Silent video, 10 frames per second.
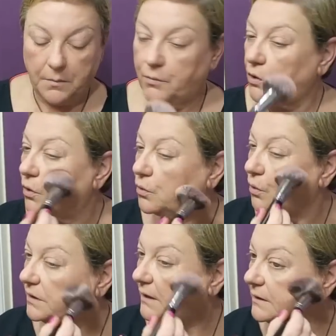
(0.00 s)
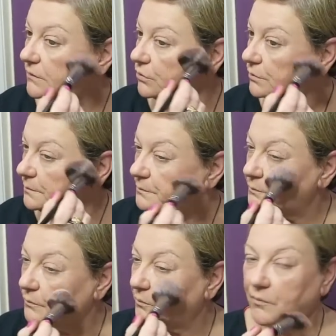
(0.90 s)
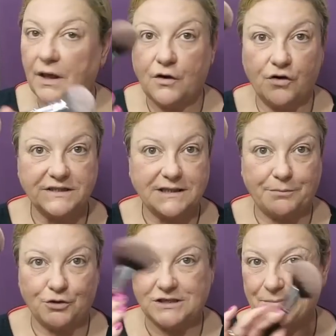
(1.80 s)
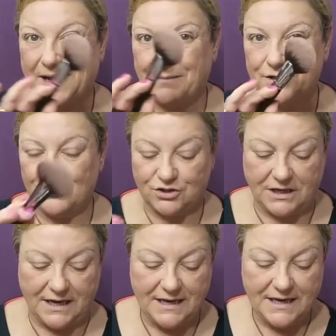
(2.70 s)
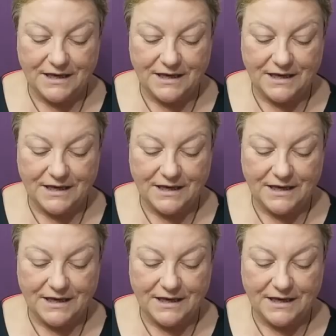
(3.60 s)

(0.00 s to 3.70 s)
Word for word: Voy pues con cuidadito y con esta brocha maravillosa